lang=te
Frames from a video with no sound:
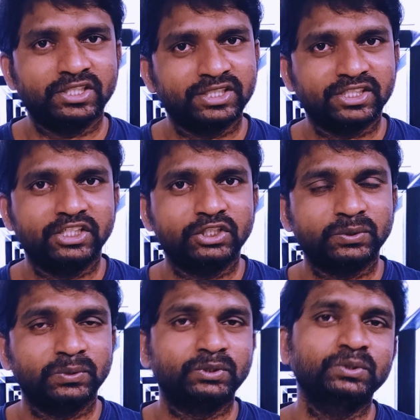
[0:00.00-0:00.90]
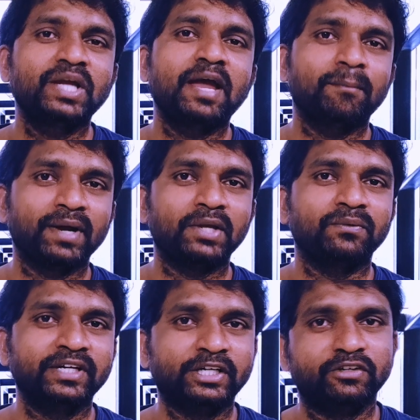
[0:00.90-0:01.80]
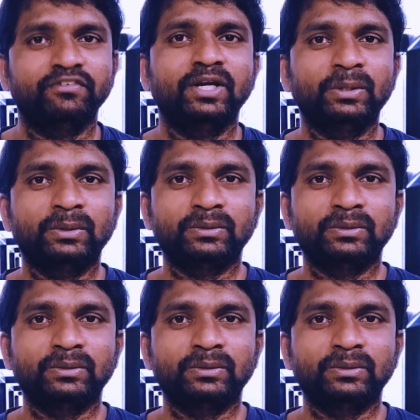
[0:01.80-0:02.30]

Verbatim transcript: చేంజెస్ అయితే చూడవచ్చు ఎంఐయుఐ ట్వెల్వ్లో